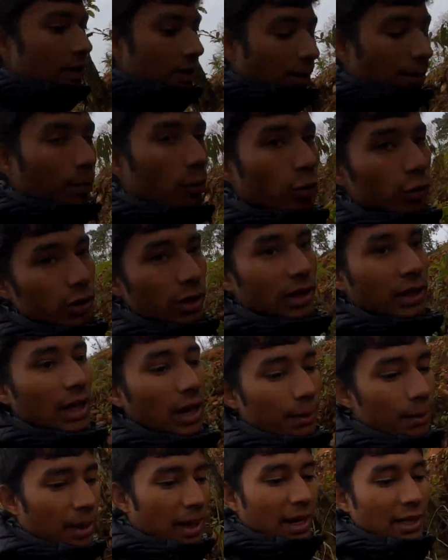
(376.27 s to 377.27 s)
सब बोलते हैं कि
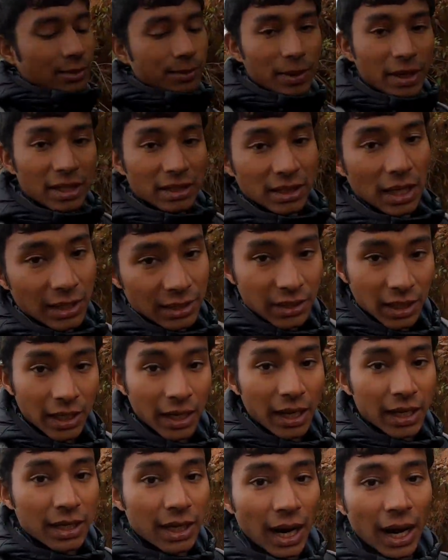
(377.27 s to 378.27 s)
हमारा एक्सपीरियंस अच्छा
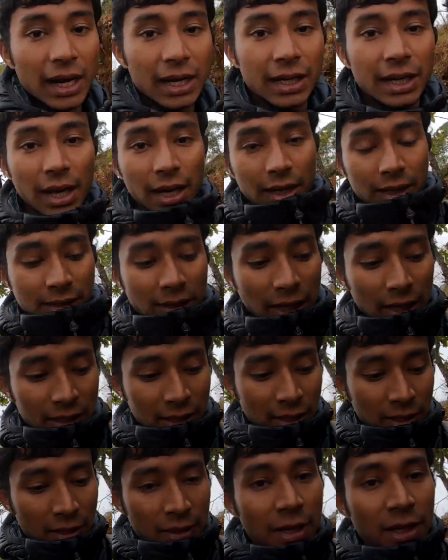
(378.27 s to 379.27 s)
नहीं रहा इंडिया के
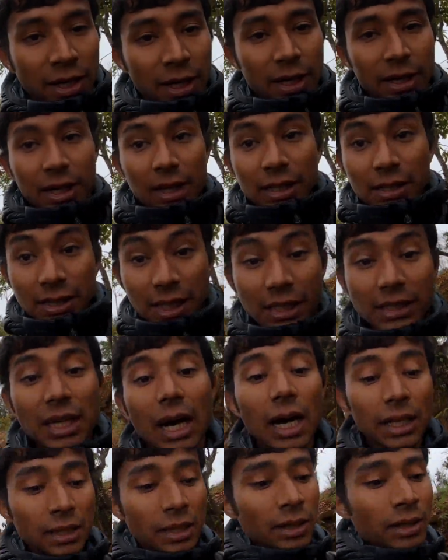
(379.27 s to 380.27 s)
साथ इंडियंस के
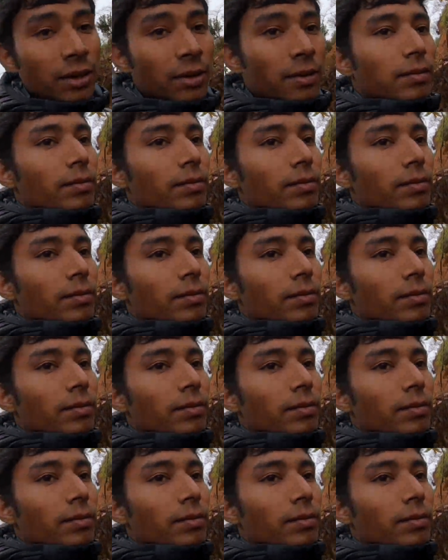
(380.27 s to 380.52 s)
साथ